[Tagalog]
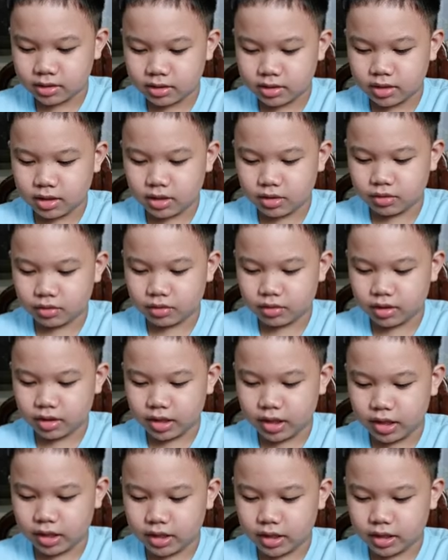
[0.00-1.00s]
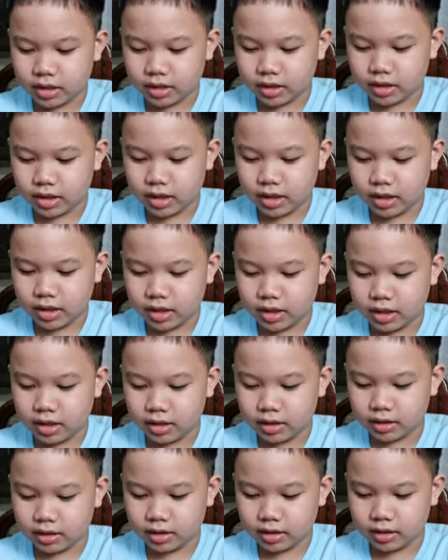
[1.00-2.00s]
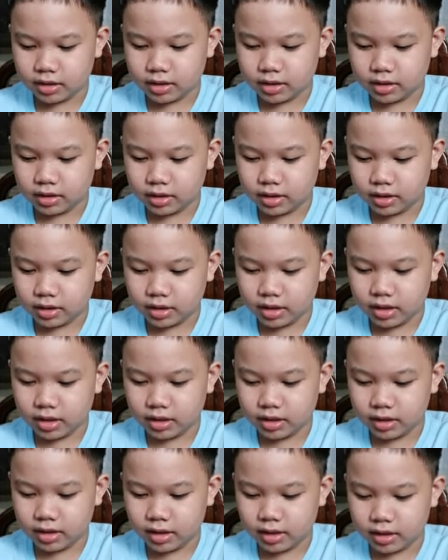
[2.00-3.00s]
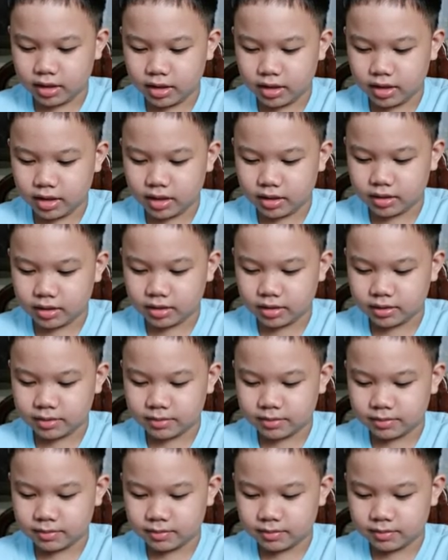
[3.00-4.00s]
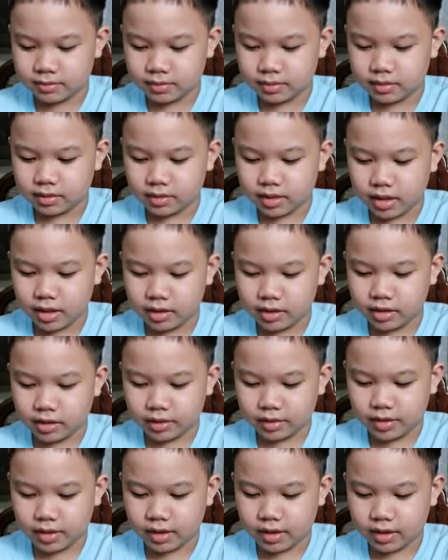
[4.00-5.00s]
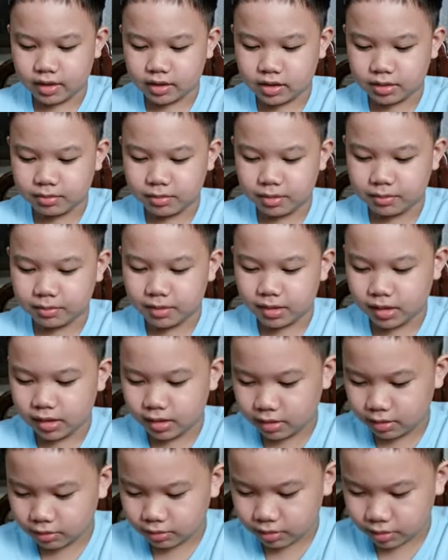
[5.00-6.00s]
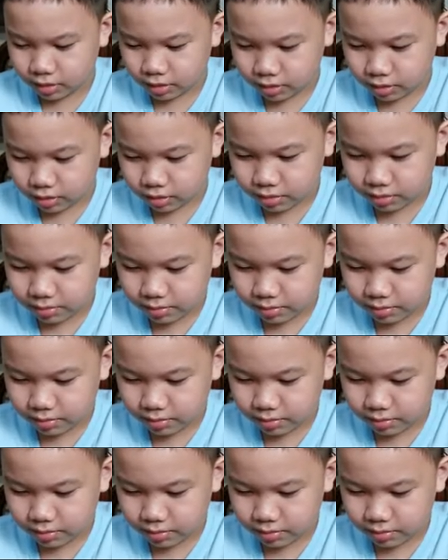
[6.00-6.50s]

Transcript: Yan, o, oh, gray cat tail. Yan, yan, yan, yan, yan. Tiger tail. Saan ba yung binili ko dito?